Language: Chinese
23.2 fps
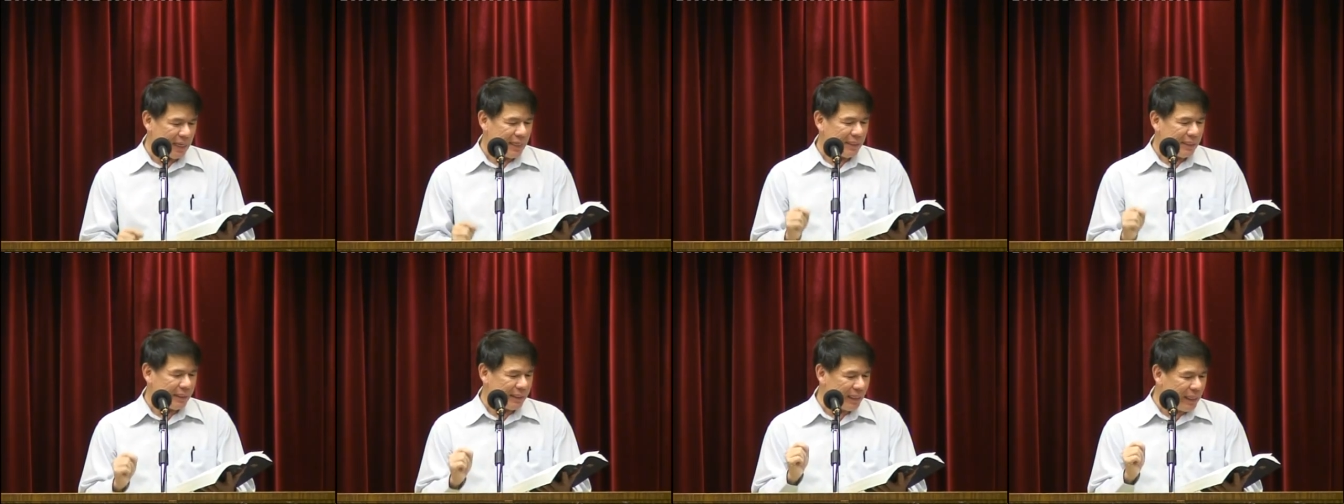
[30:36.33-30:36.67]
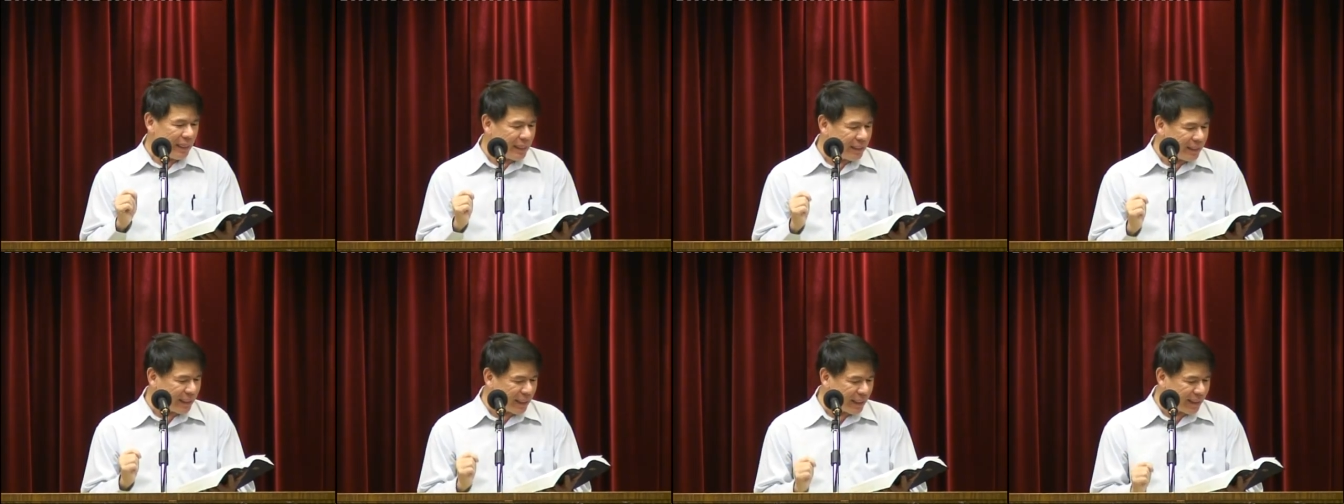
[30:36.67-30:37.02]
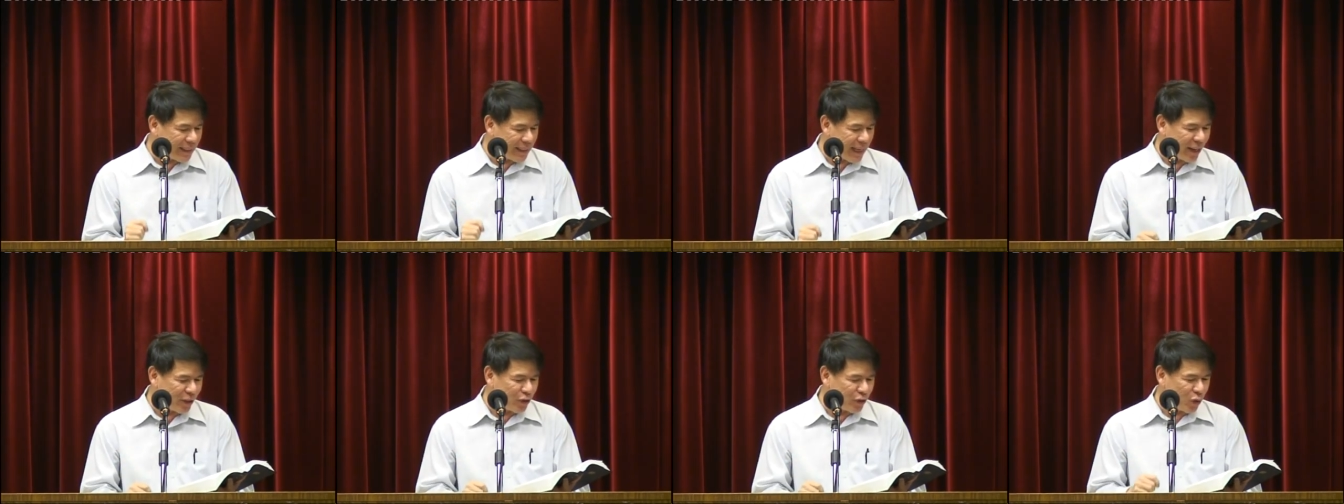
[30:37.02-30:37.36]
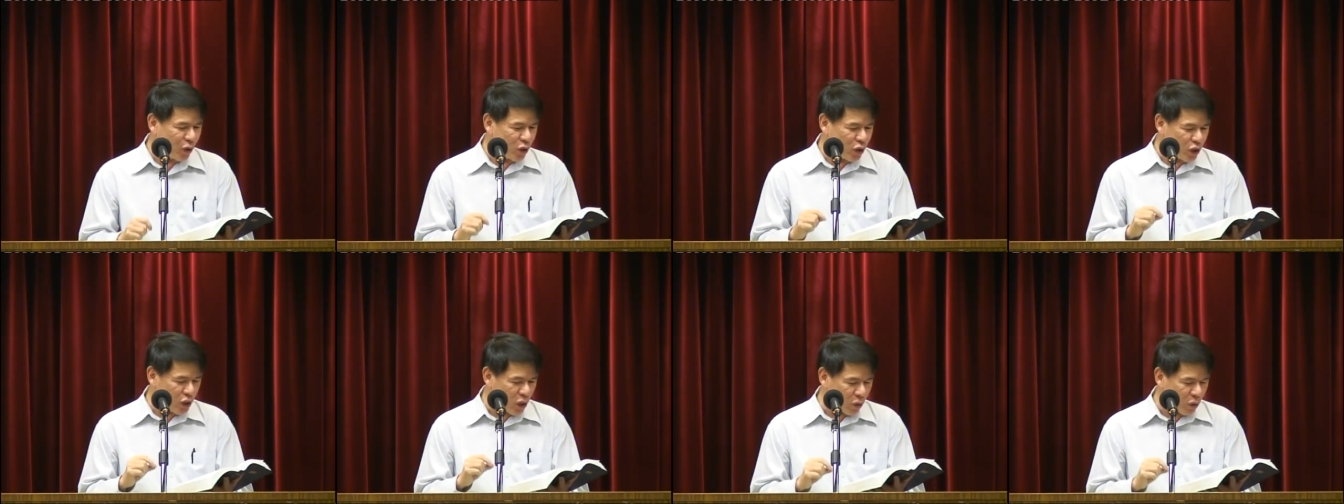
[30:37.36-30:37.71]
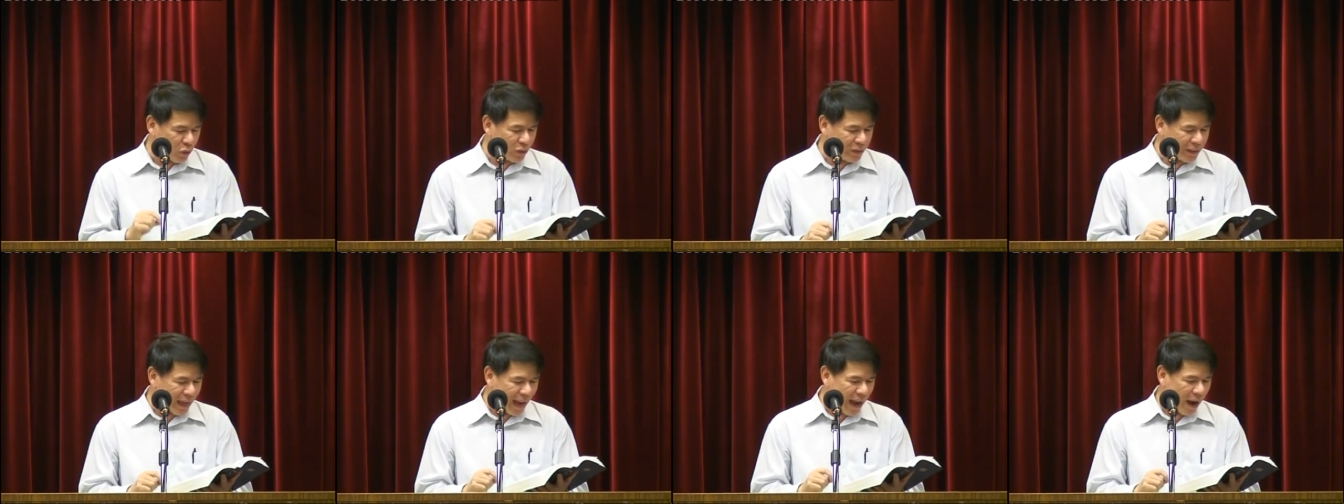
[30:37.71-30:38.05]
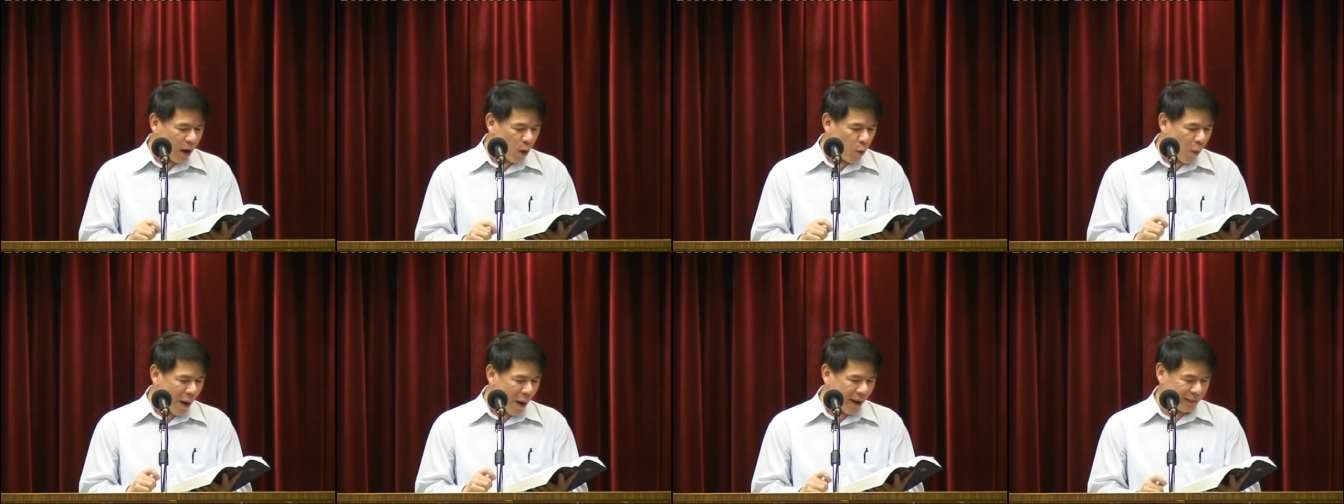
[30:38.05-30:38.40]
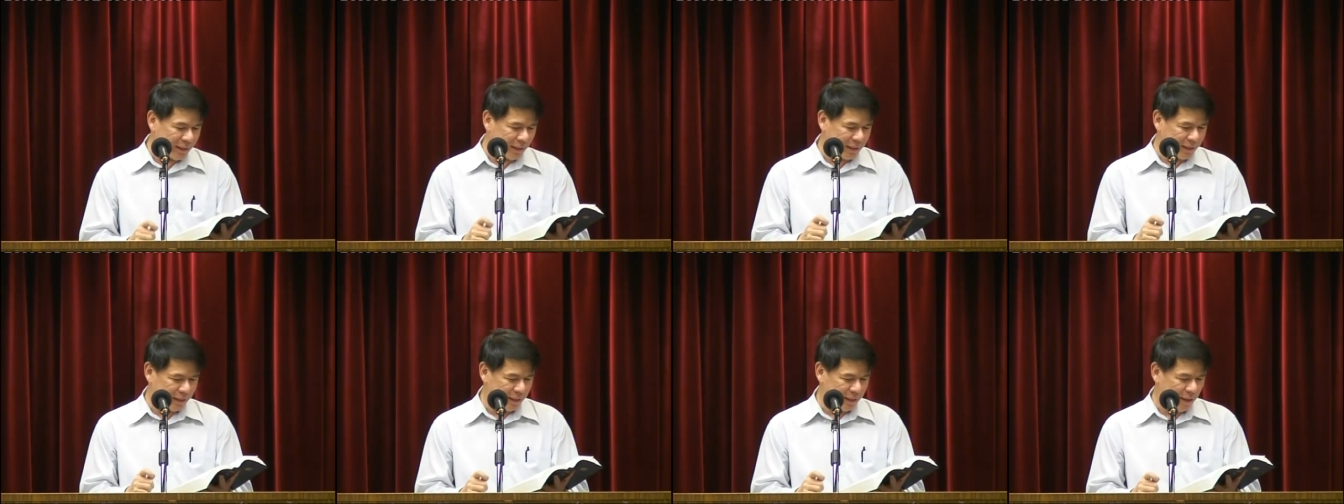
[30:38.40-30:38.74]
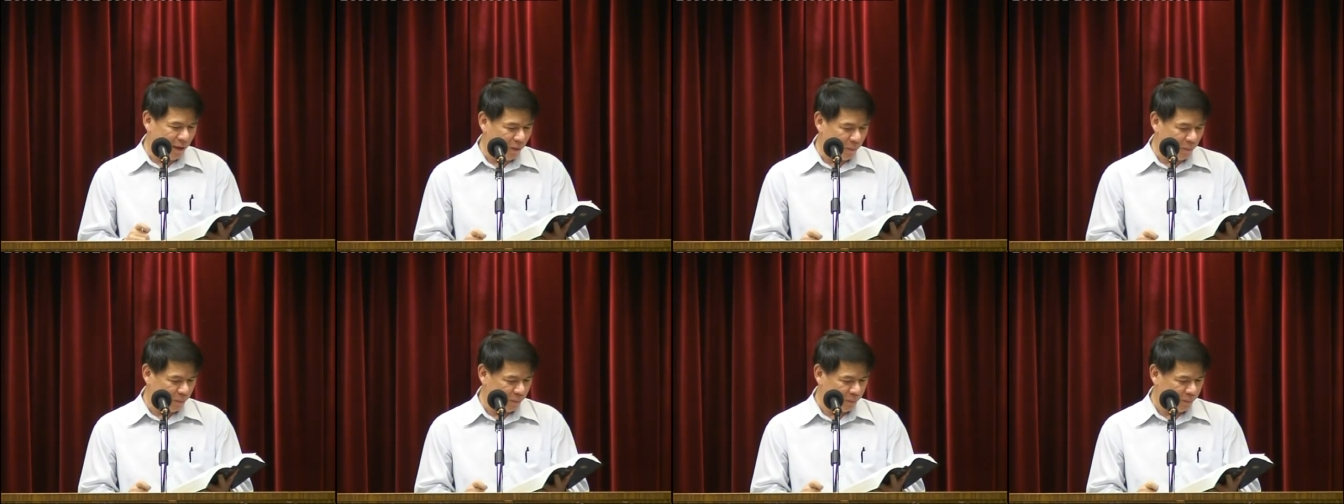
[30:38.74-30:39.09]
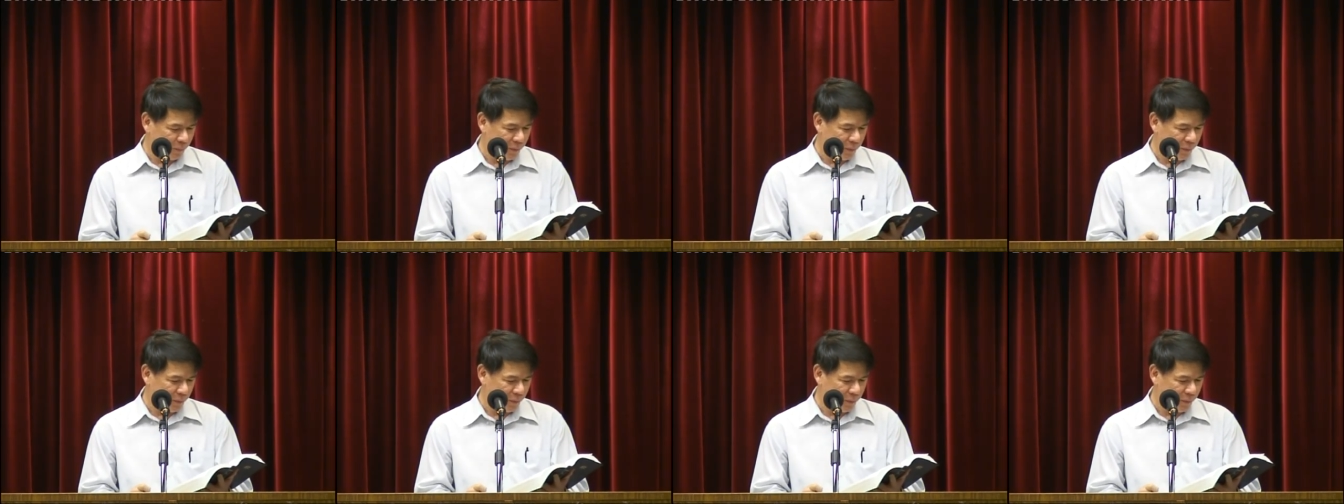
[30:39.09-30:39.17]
西西加做犹大王的时候，